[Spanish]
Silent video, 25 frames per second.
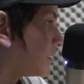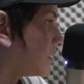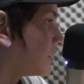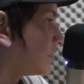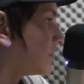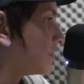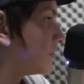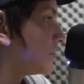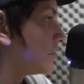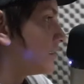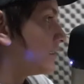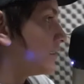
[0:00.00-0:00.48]

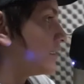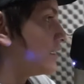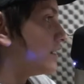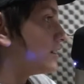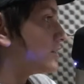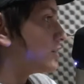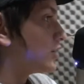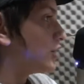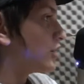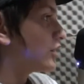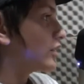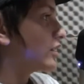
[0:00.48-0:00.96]
Y
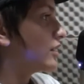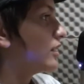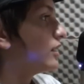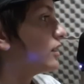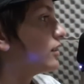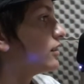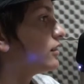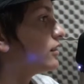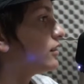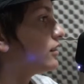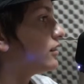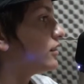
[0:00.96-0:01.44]
el
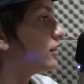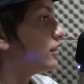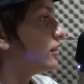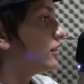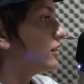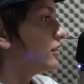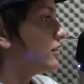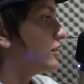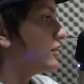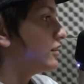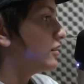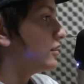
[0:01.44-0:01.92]

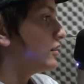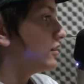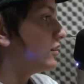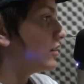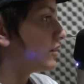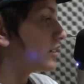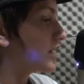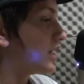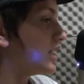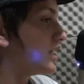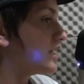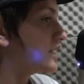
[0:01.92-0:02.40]
torneo
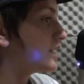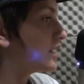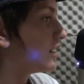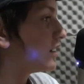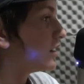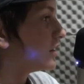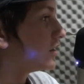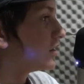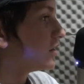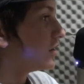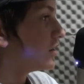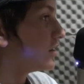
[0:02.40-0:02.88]
lo
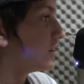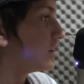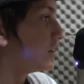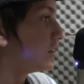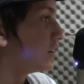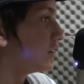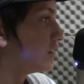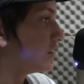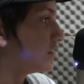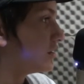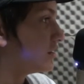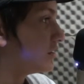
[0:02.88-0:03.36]
realizaban
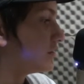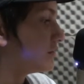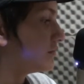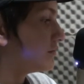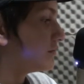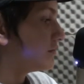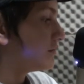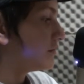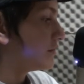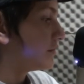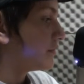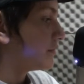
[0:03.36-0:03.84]
los,
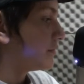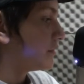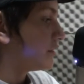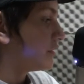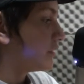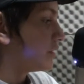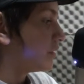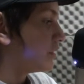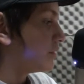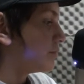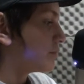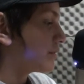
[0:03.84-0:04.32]

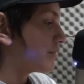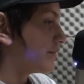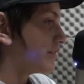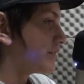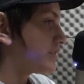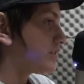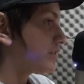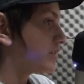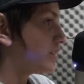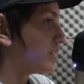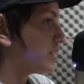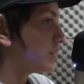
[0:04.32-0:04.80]
los
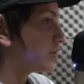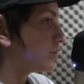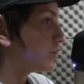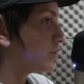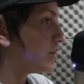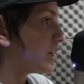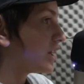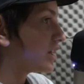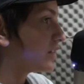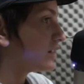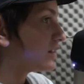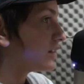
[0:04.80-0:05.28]
profesores de
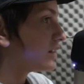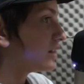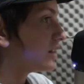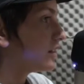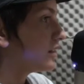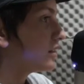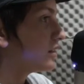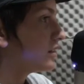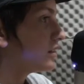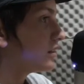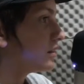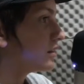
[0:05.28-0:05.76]

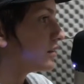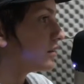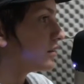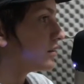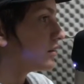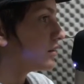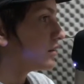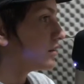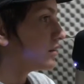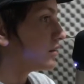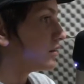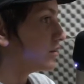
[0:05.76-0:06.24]
estudiantes,
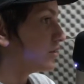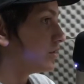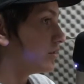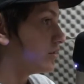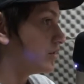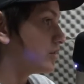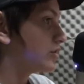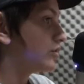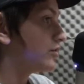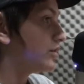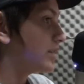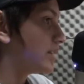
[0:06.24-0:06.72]

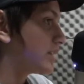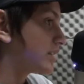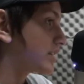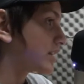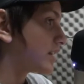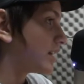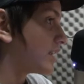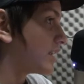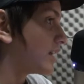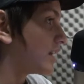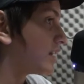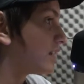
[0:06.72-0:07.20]
donde yo voy a
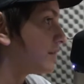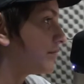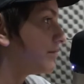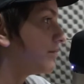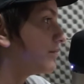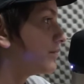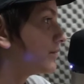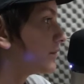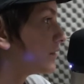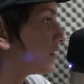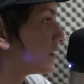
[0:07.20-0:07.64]
estrenar.